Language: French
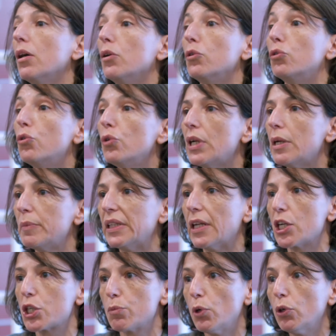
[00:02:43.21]
de
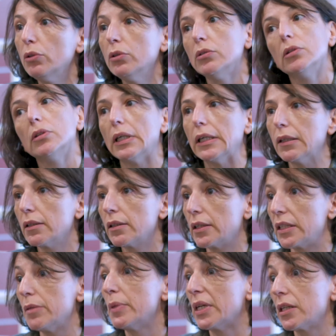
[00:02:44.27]
l'aménagement, Hein,
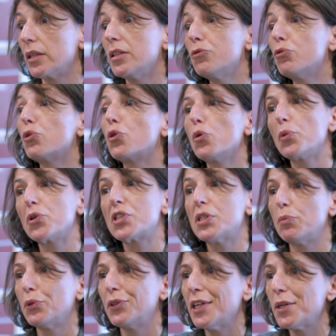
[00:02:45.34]
eh ben, il faut commencer
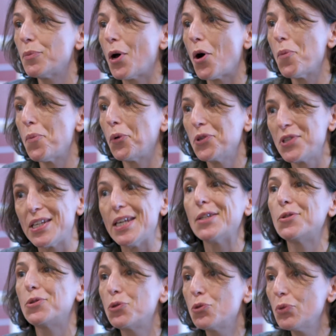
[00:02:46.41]
peut-être par en poser
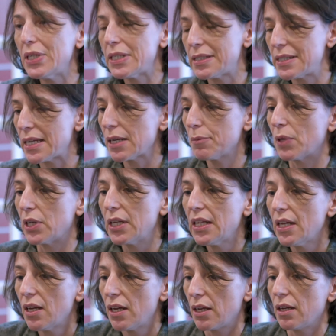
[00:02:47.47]
tous les termes
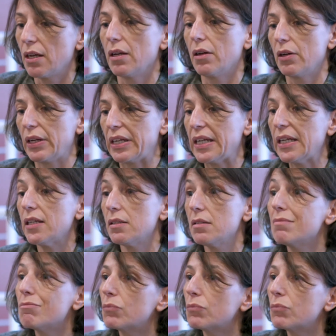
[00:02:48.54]
euh, et